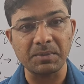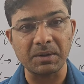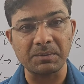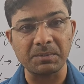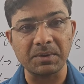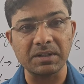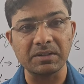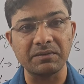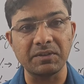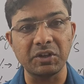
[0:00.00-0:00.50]

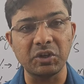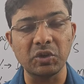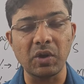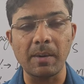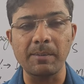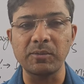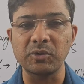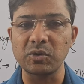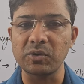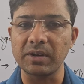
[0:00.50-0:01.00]
पर्पस वीडियो
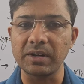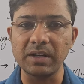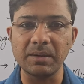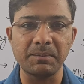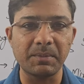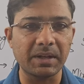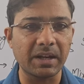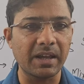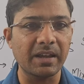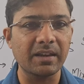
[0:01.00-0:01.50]
आप लोगों के लिए
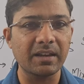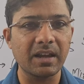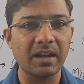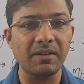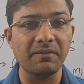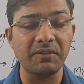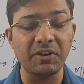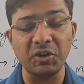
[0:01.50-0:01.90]
बनाया गया है